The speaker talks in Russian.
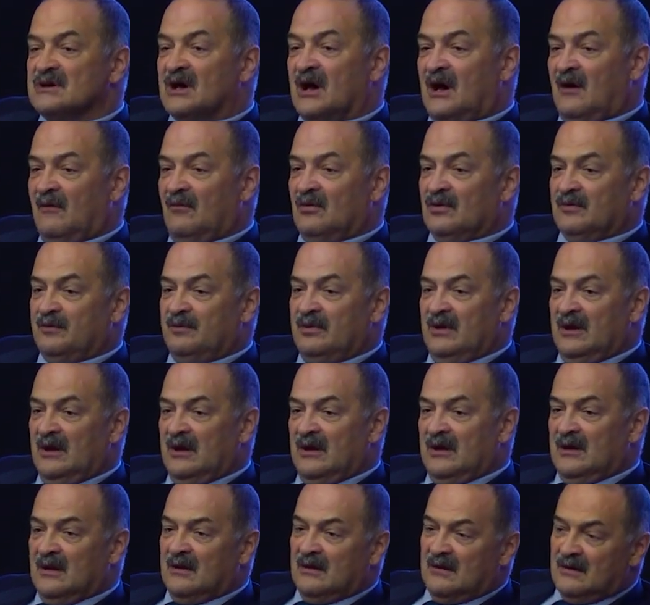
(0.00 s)
А вот
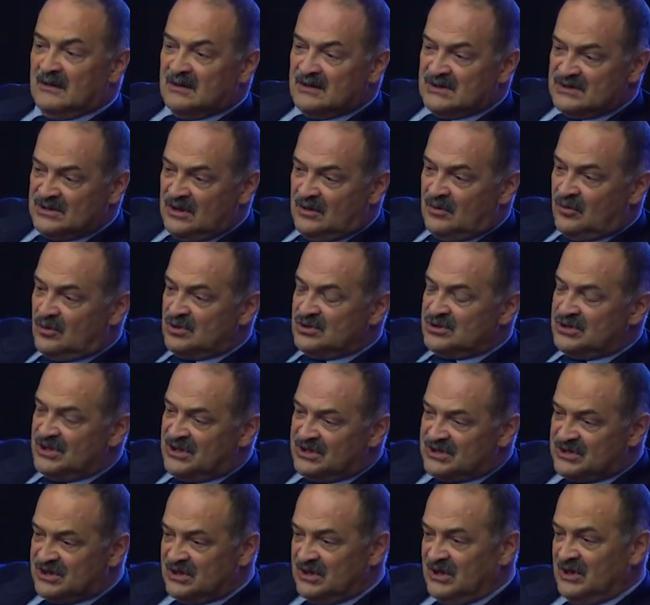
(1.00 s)

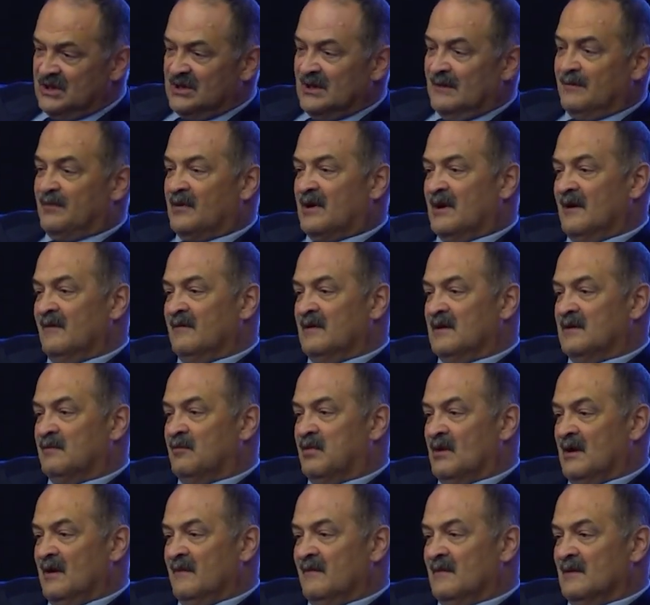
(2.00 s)
перезагрузить и направить
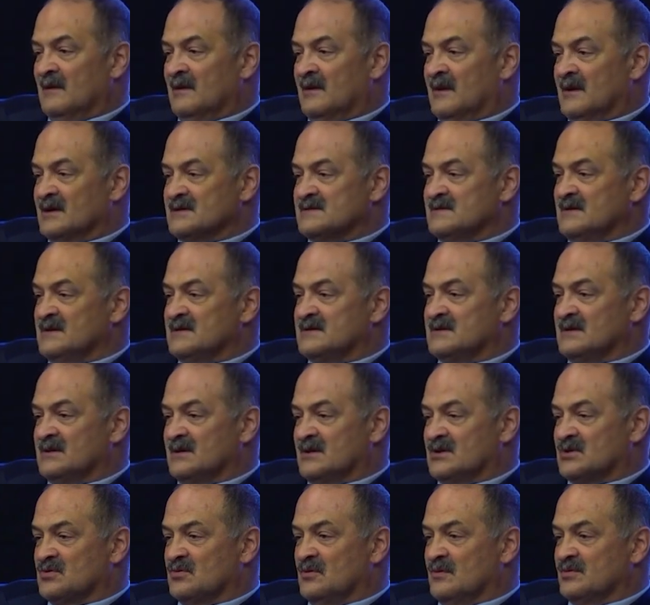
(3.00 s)
правильно развитие
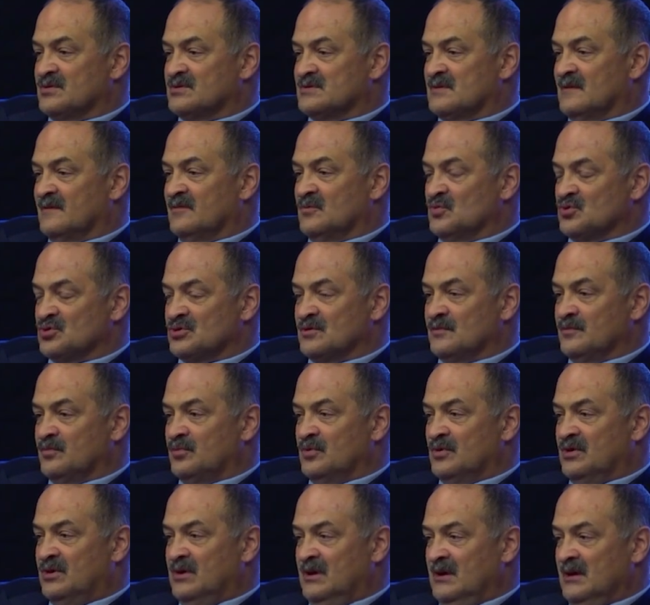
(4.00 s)
нашего общества в нужном
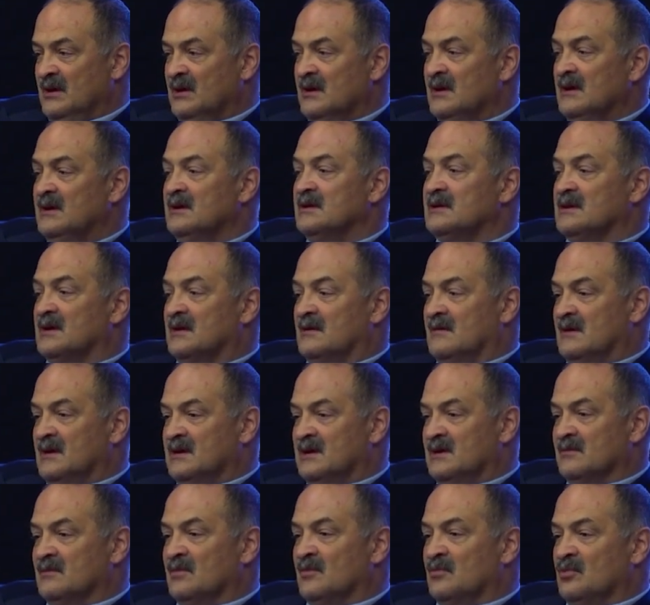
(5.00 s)
пути,
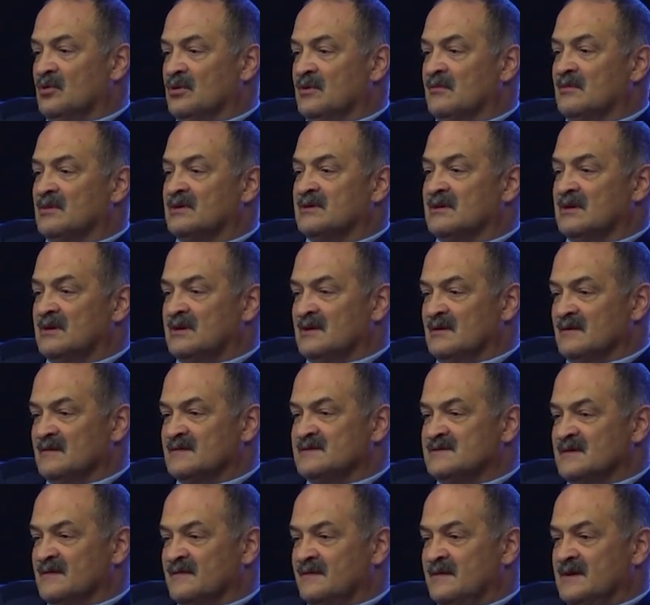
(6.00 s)
давайте мы будем это делать
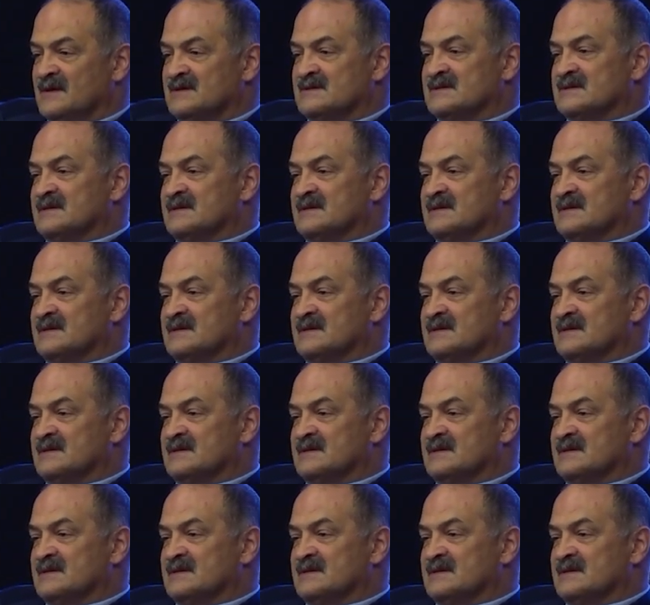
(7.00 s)
все вместе.